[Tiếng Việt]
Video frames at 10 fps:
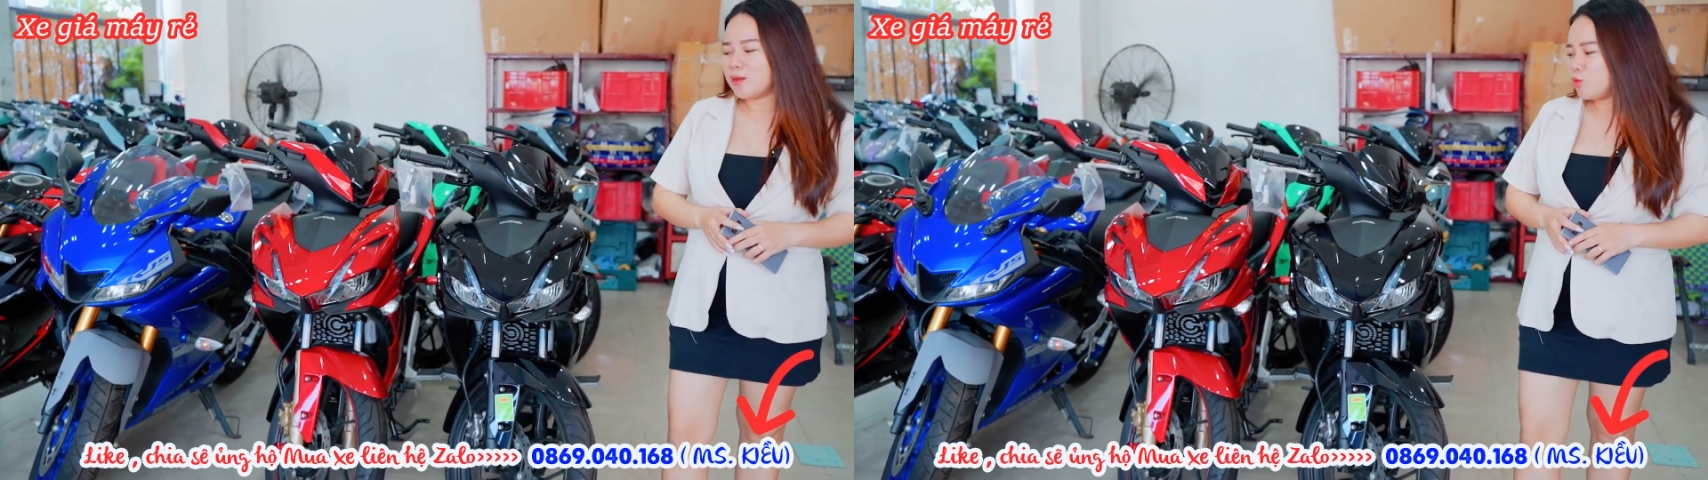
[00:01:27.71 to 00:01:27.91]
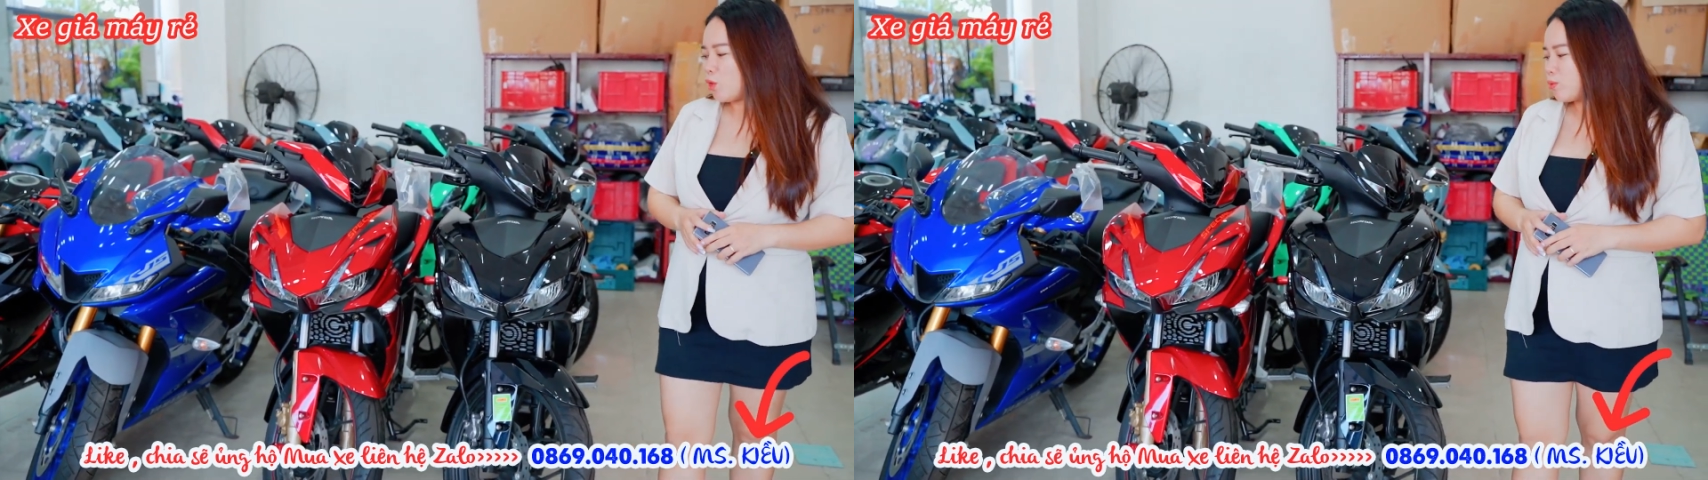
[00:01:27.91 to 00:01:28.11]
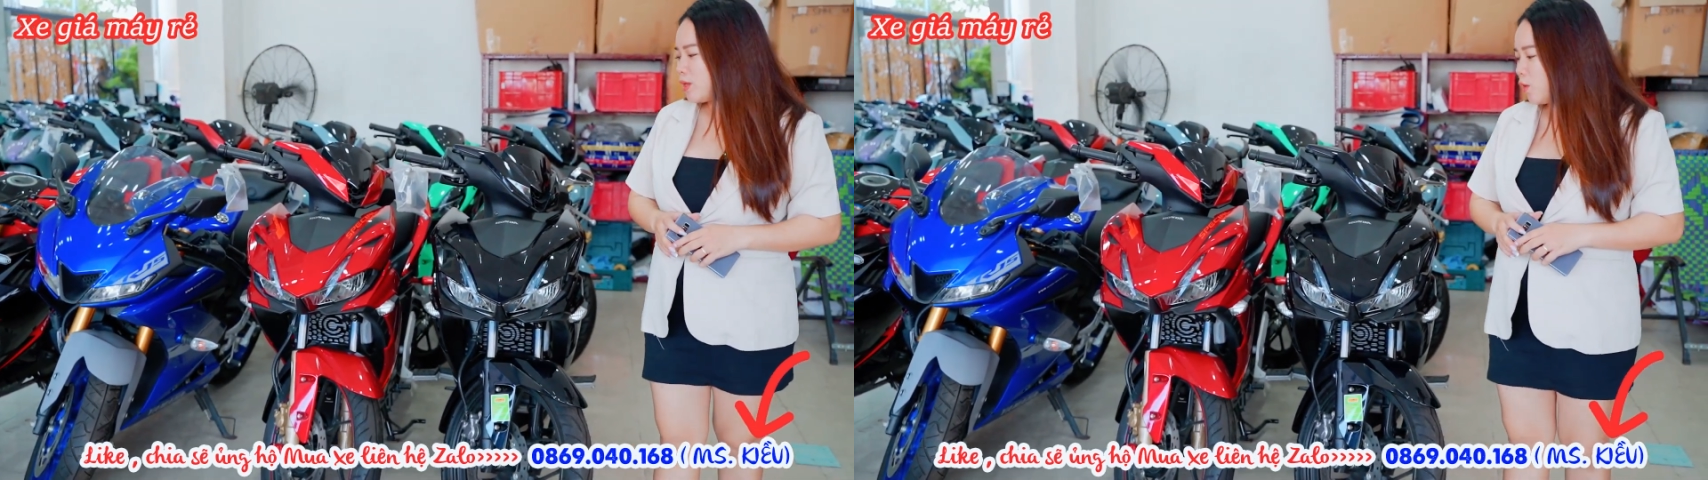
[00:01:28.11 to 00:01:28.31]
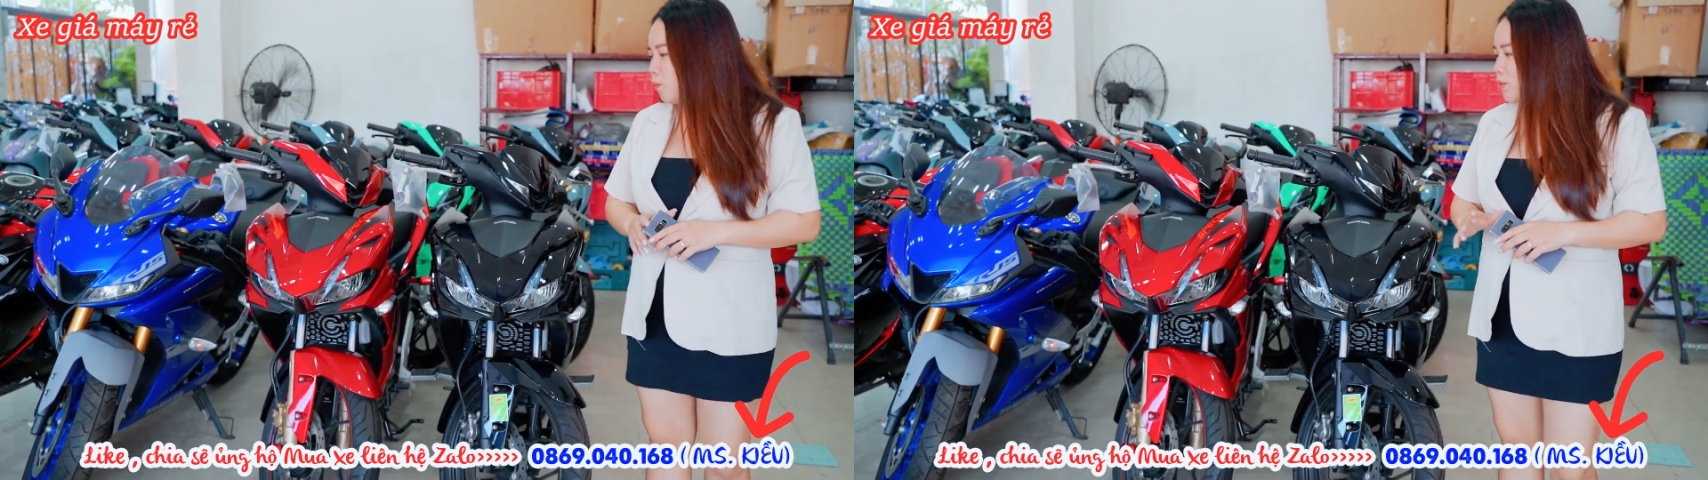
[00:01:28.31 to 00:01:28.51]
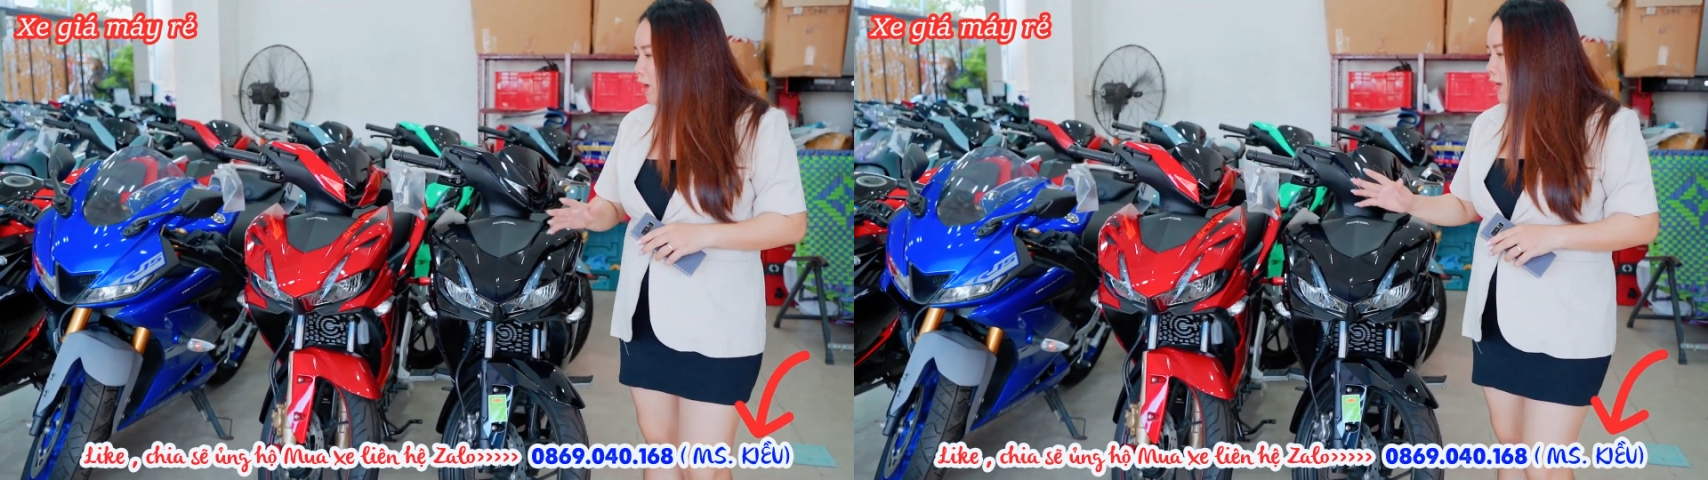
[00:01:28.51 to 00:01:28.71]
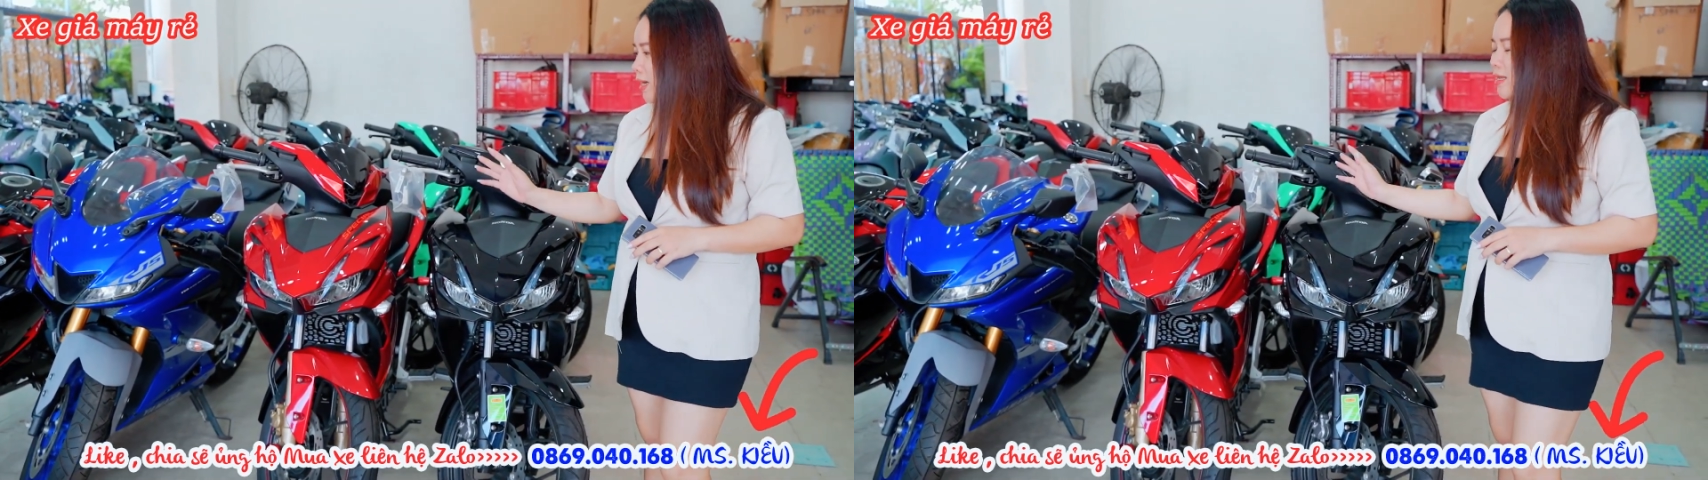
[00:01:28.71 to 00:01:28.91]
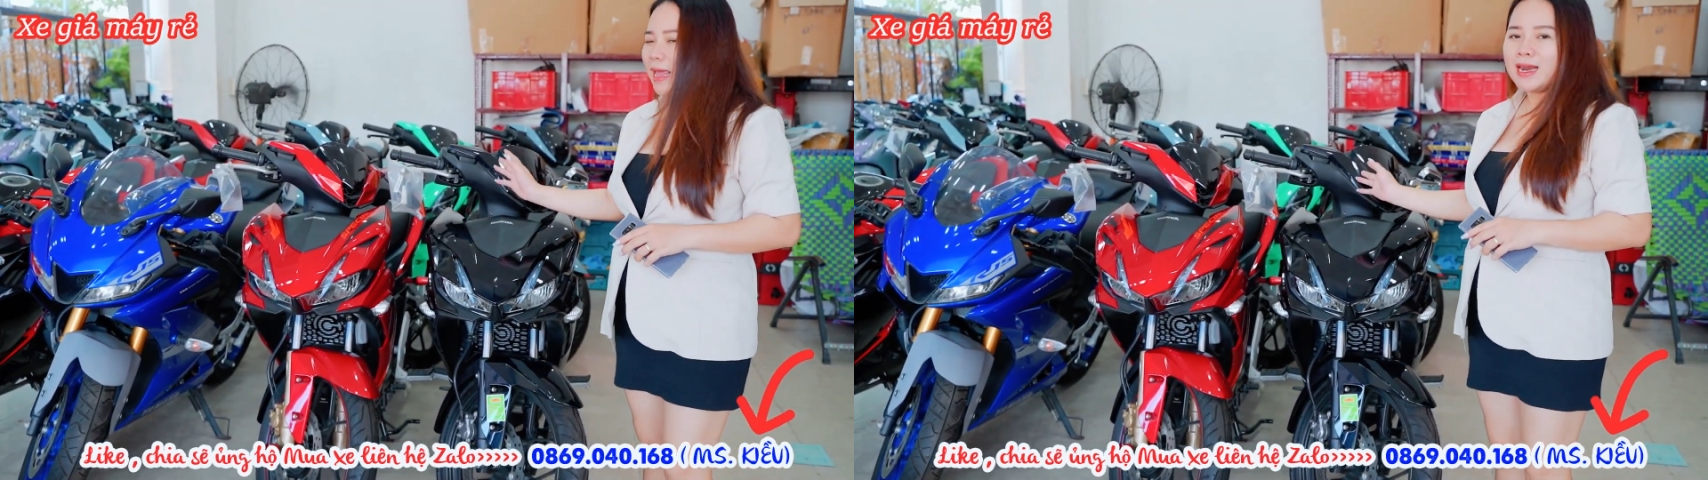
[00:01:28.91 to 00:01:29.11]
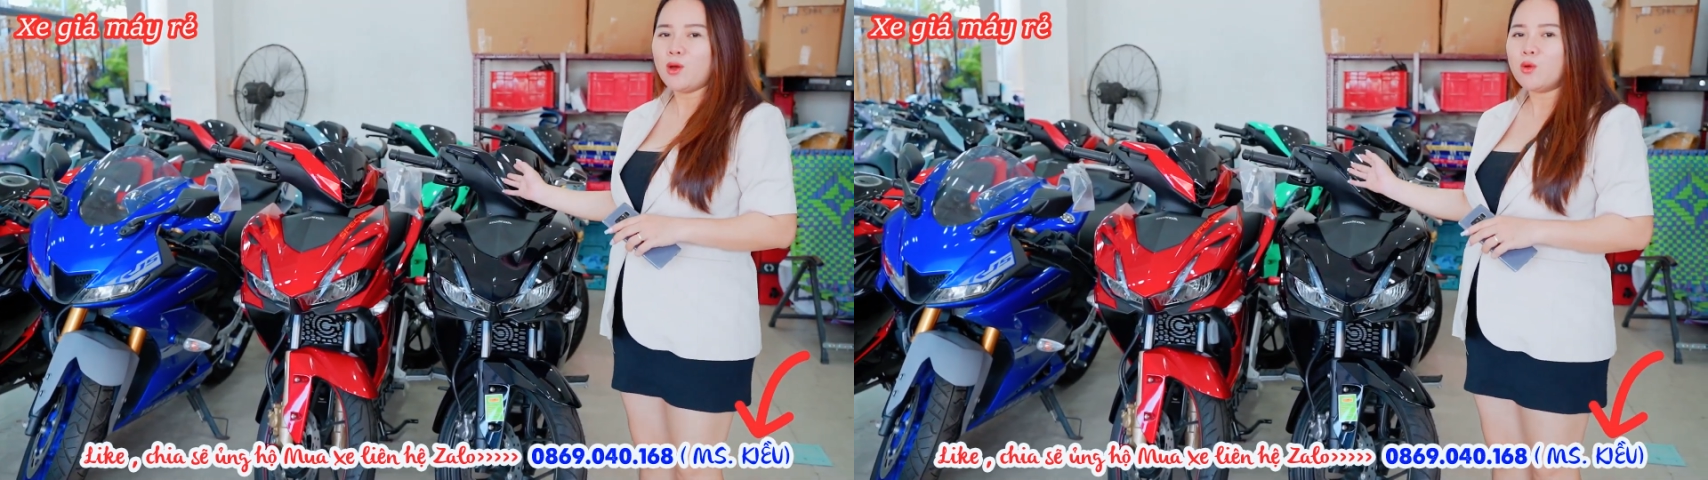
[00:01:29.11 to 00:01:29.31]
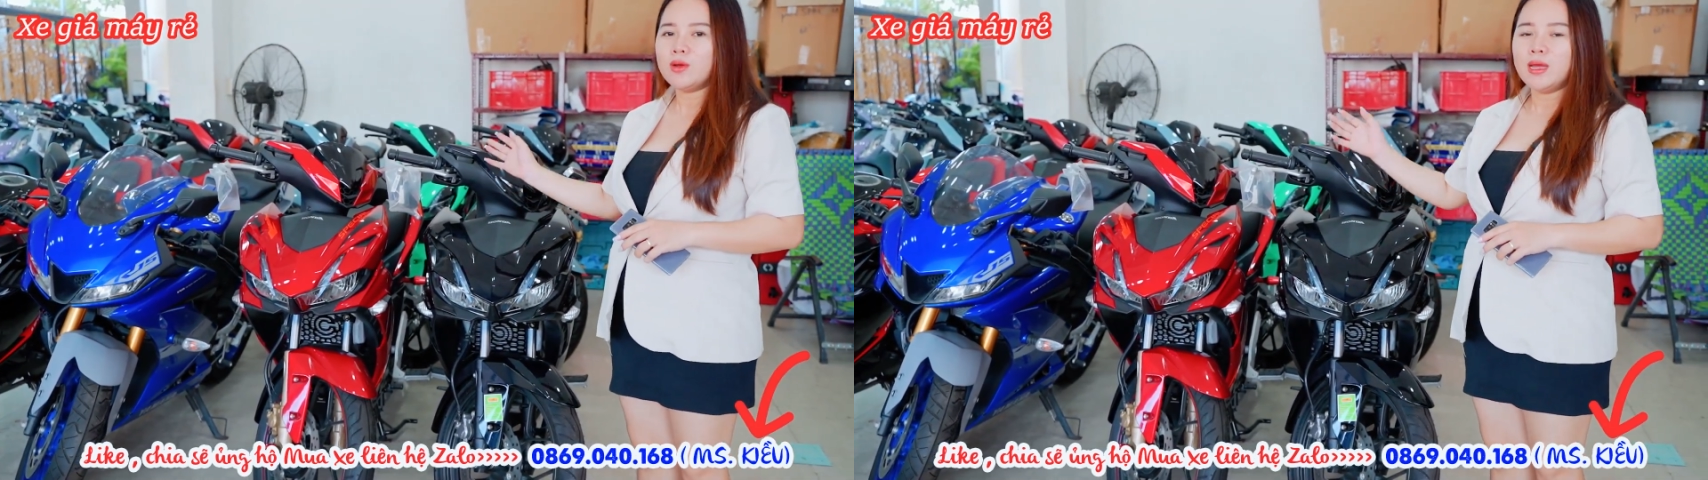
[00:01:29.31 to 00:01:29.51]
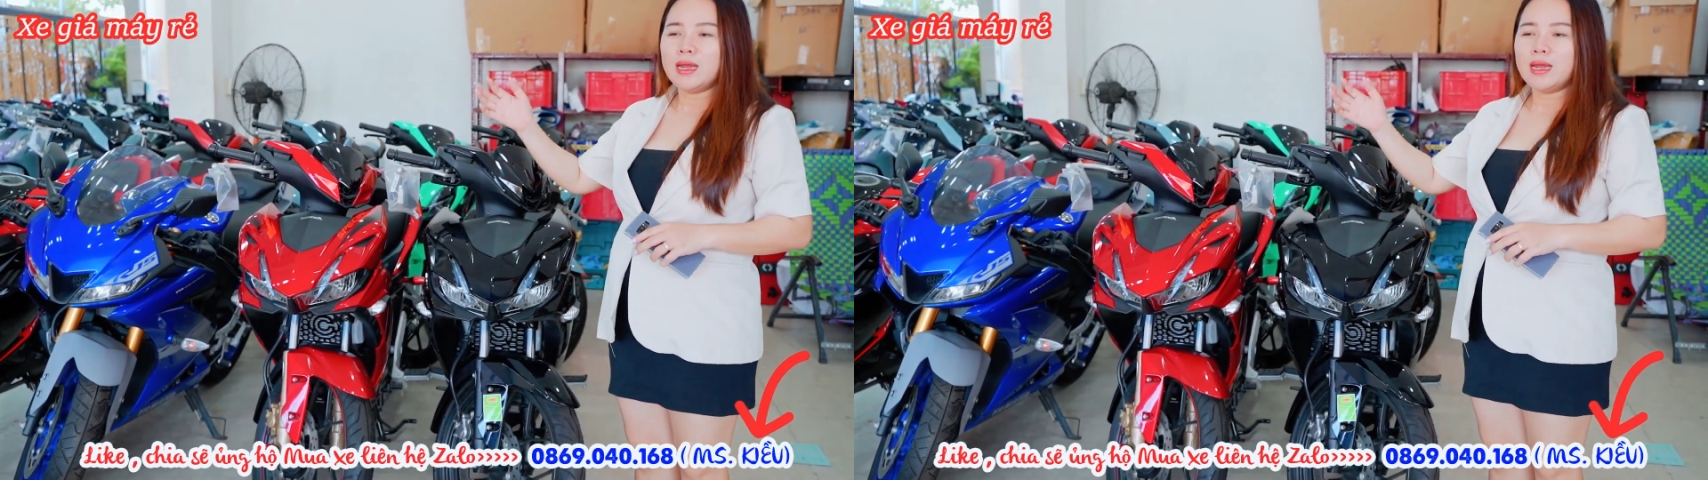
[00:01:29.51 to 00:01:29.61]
thủ tục thì cũng cực kỳ đơn giản luôn